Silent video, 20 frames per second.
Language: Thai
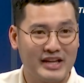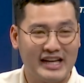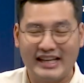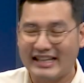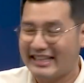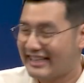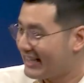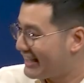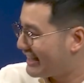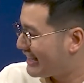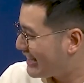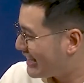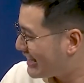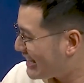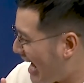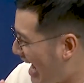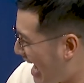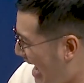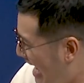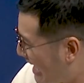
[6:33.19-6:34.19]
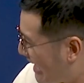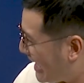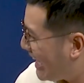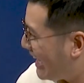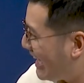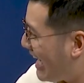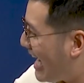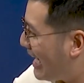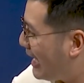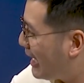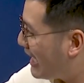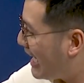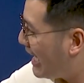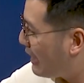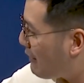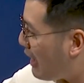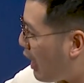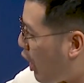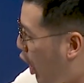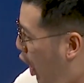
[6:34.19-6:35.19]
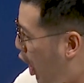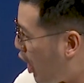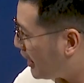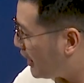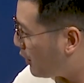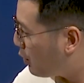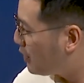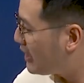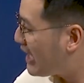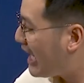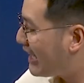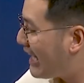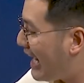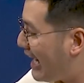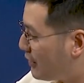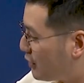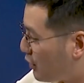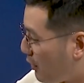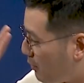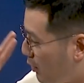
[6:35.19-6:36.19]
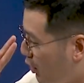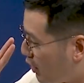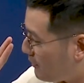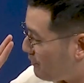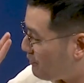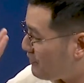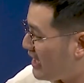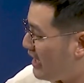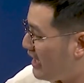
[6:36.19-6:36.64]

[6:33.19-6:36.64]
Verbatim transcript: นึกออกแต่ในขณะเดียวกันว่าห้องที่คุณอยากได้สมมุติ